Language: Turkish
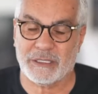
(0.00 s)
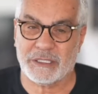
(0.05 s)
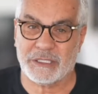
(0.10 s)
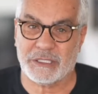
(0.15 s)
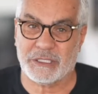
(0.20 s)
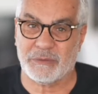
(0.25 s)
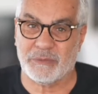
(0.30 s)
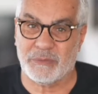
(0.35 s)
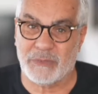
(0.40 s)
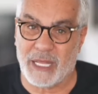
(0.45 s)

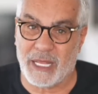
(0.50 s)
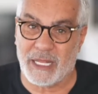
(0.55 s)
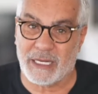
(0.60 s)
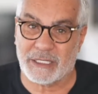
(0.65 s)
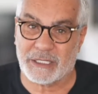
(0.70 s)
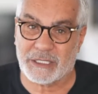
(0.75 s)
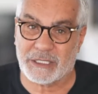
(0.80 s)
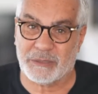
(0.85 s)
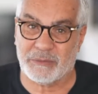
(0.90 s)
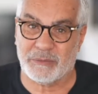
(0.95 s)

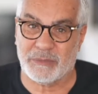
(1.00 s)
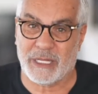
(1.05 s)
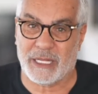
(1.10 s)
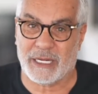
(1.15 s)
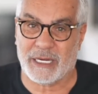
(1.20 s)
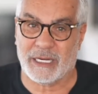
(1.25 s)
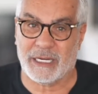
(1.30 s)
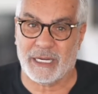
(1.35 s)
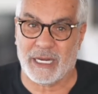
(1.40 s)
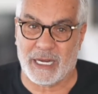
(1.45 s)
kimler
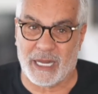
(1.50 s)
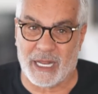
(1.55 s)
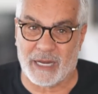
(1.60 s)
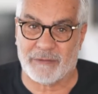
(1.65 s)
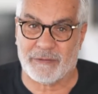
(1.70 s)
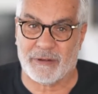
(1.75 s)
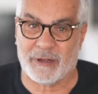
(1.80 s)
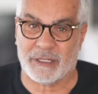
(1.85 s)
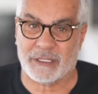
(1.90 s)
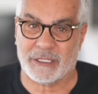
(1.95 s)
kimlere neler
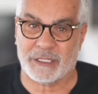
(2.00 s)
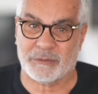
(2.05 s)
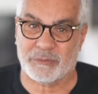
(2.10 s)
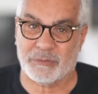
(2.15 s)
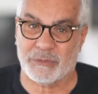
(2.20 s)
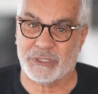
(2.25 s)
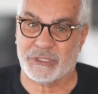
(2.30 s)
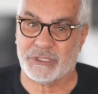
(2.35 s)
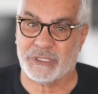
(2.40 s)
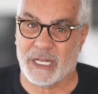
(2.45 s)
vaat
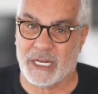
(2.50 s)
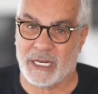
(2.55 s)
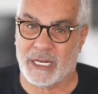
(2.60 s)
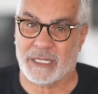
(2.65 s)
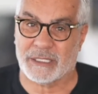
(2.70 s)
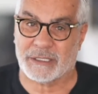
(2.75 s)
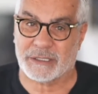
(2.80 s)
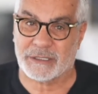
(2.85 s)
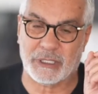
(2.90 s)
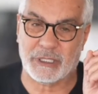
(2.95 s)
etmiş
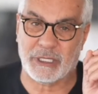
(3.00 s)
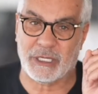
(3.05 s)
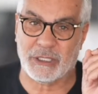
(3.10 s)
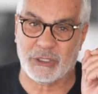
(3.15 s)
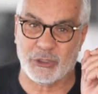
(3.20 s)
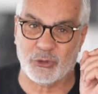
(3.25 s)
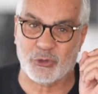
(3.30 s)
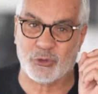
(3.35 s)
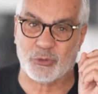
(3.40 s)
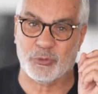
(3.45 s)
neler.
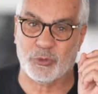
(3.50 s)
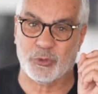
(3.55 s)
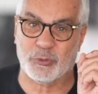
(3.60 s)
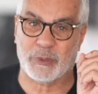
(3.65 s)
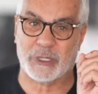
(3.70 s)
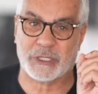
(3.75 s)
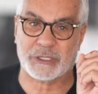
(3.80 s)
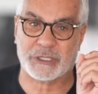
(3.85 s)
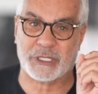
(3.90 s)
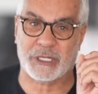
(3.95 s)
7
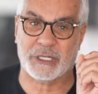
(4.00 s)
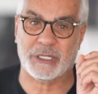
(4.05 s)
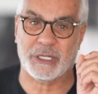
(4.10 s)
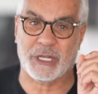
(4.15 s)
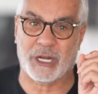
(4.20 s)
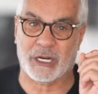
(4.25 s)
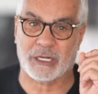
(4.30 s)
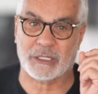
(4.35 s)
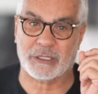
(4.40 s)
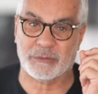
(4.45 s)
Cumhurbaşkanı
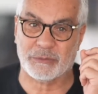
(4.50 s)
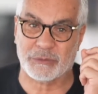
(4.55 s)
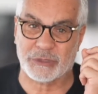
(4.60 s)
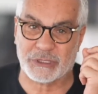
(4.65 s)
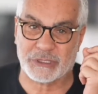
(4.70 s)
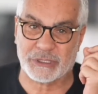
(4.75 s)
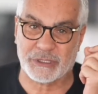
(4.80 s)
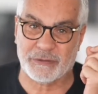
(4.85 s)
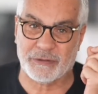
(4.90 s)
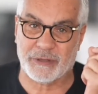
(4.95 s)

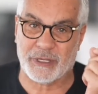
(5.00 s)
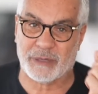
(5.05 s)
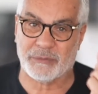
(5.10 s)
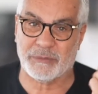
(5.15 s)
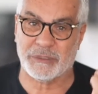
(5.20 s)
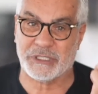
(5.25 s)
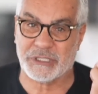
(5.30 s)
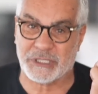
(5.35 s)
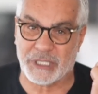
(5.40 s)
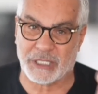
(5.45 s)
yardımcısı
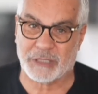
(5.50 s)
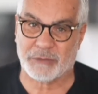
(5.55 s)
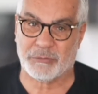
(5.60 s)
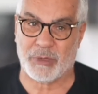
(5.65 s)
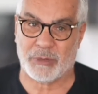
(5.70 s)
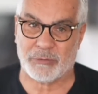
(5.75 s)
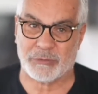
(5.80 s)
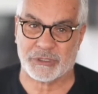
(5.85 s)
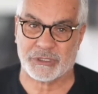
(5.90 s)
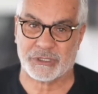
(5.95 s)
vermiş
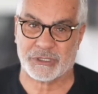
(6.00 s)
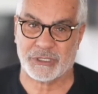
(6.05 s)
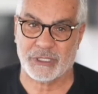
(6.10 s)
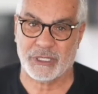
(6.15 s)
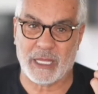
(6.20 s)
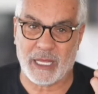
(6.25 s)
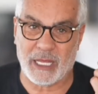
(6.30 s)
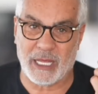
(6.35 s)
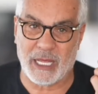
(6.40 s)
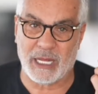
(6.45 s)
yetmemiş.
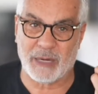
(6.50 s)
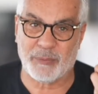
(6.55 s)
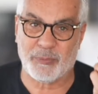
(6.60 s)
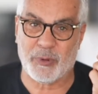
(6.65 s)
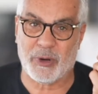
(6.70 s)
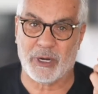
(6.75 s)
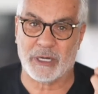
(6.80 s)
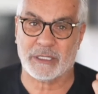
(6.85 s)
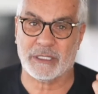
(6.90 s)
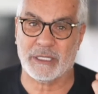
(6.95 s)
Her
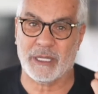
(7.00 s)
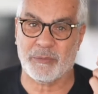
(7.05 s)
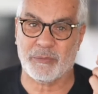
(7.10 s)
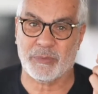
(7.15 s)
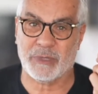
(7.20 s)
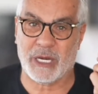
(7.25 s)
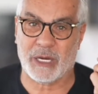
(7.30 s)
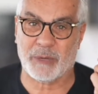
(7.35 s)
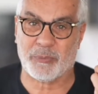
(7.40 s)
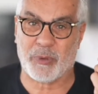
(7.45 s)
partiye
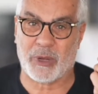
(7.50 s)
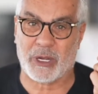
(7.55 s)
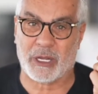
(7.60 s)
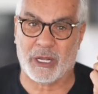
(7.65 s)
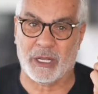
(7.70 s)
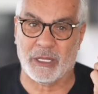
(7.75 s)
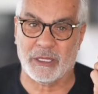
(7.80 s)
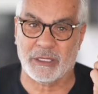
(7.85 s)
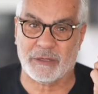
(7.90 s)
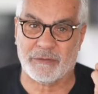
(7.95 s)
birer
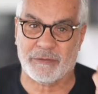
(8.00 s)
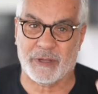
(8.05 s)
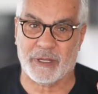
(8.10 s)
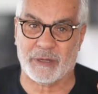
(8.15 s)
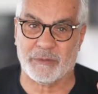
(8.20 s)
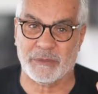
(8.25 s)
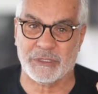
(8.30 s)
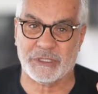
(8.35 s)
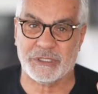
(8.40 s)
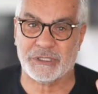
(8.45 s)
bakanlık
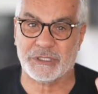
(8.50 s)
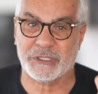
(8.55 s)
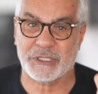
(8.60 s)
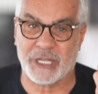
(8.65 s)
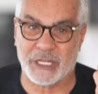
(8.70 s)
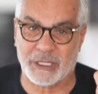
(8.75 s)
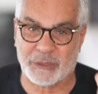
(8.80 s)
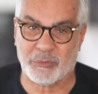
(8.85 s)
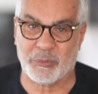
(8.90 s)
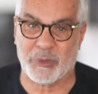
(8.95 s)
vermiş
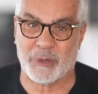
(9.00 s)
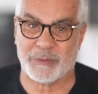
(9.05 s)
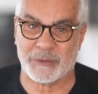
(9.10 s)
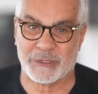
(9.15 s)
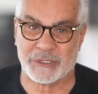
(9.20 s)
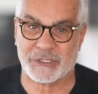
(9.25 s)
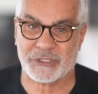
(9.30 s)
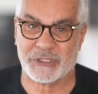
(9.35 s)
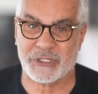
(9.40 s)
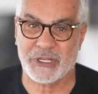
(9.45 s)

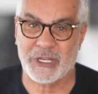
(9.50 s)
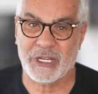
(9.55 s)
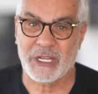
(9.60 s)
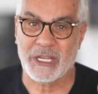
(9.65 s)
yetmemiş.